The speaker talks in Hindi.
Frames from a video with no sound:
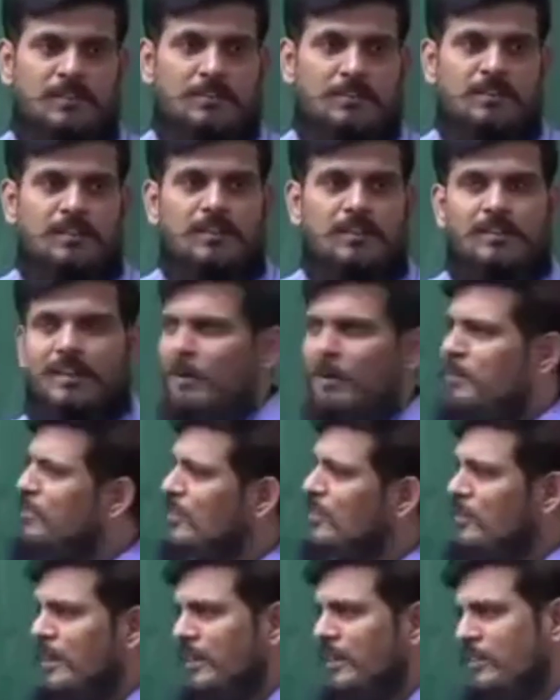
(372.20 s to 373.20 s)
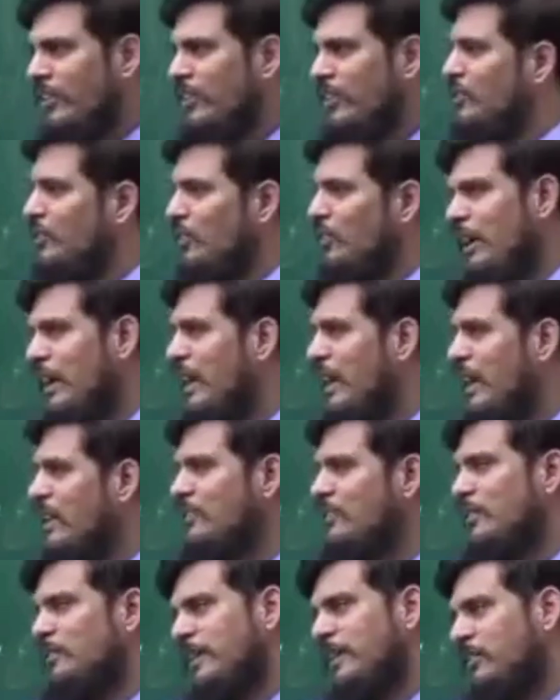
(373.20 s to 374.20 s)
अभी सब एक जैसे हो आज सब
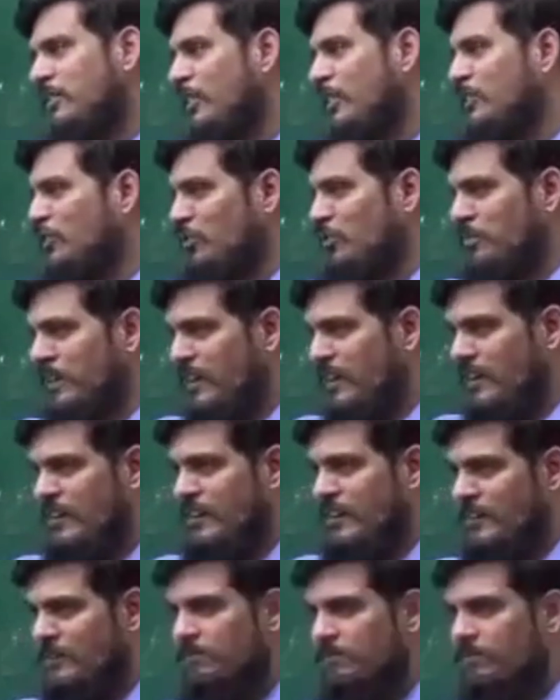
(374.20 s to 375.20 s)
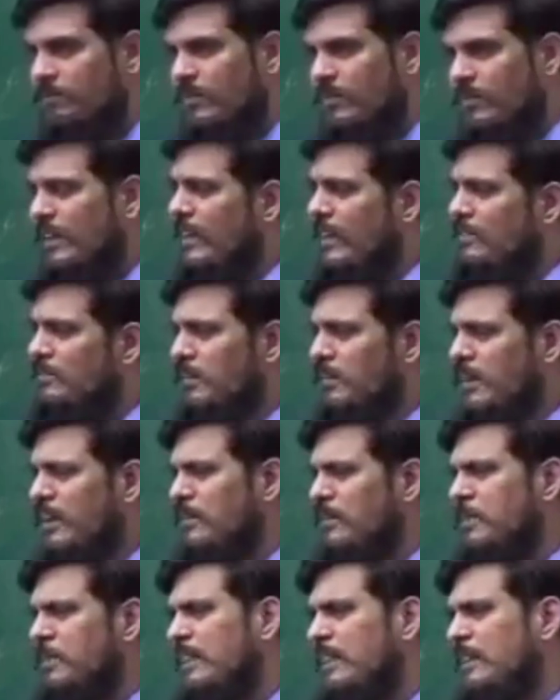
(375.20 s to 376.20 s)
एक जैसे हो मेरे लिए एक महीने
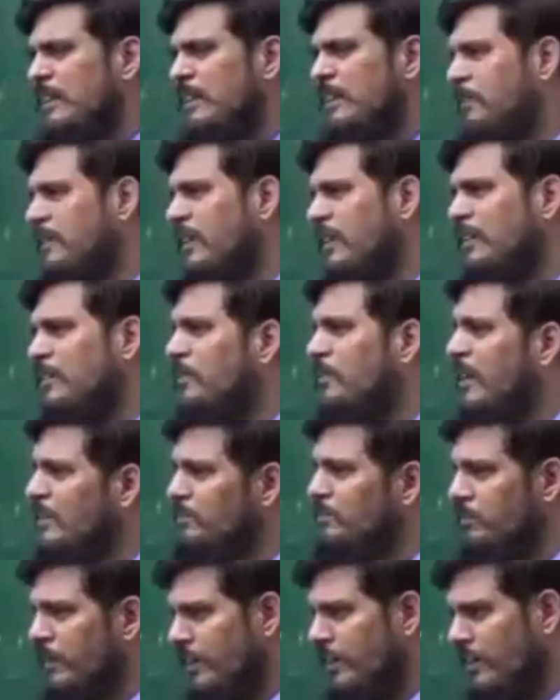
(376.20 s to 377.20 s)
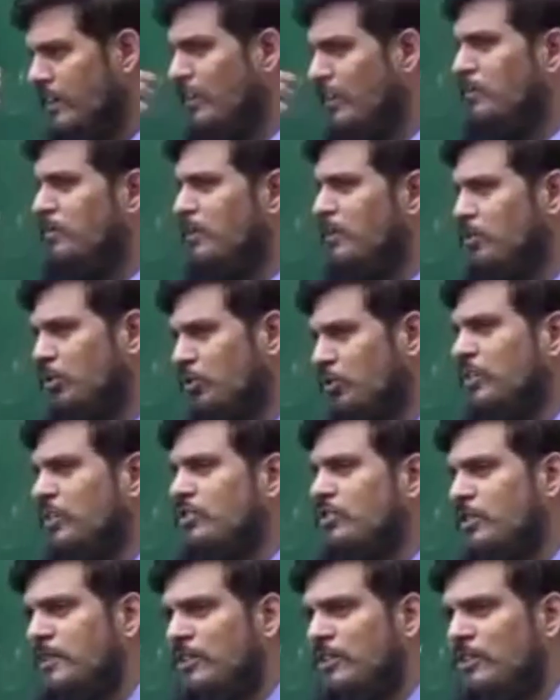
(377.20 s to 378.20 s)
बाद या पंद्रह दिन बाद मेरे नजर में कुछ अच्छे
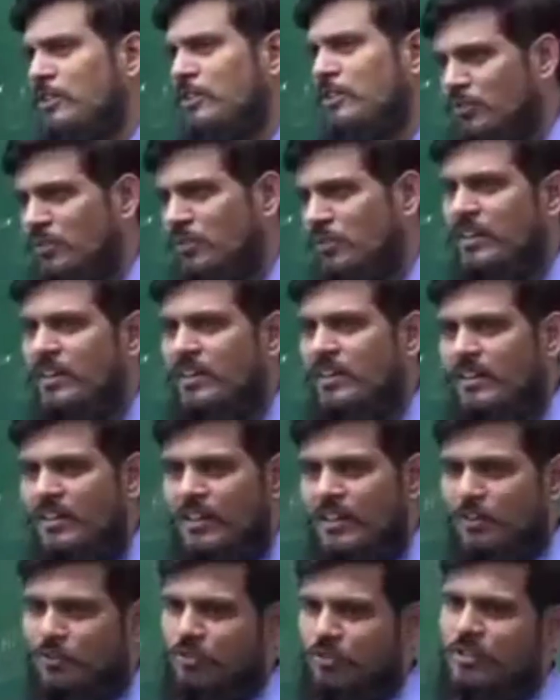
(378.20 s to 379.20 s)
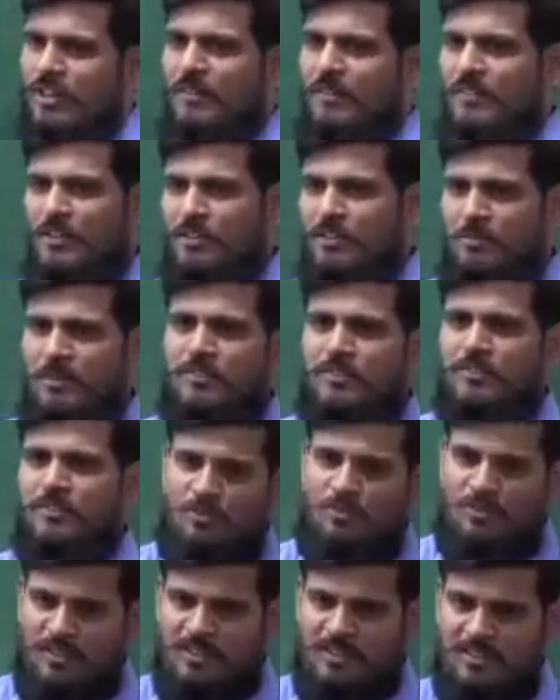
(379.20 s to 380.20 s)
बच्चे होंगे कुछ एवरेज बच्चे होंगे
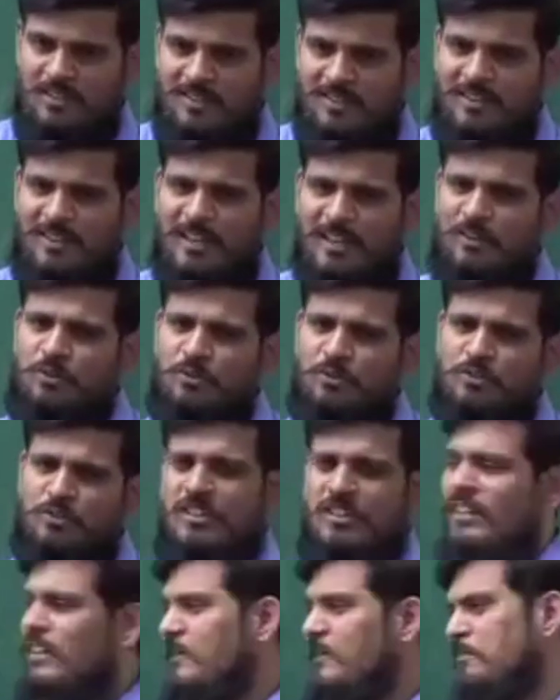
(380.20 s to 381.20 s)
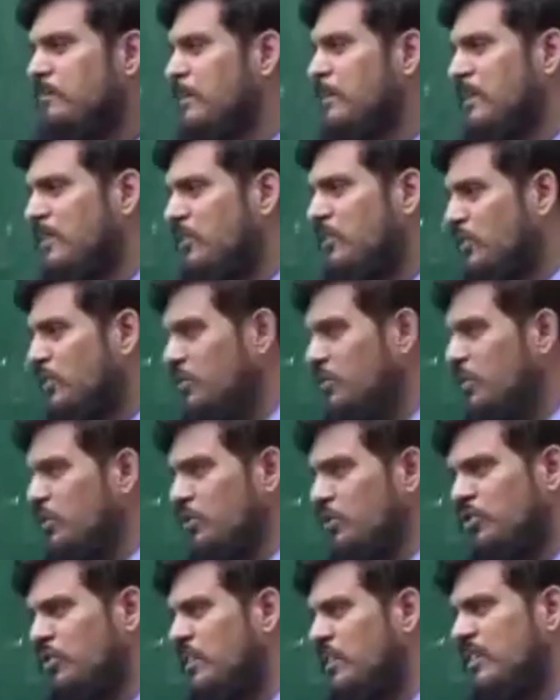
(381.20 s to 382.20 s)
और कुछ निकम्मे बच्चे होंगे जो
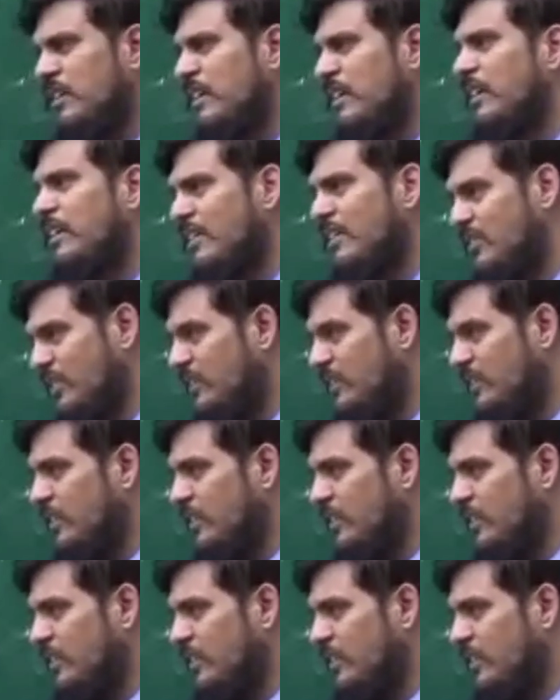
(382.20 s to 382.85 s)
सीखना ही नहीं चाहते थे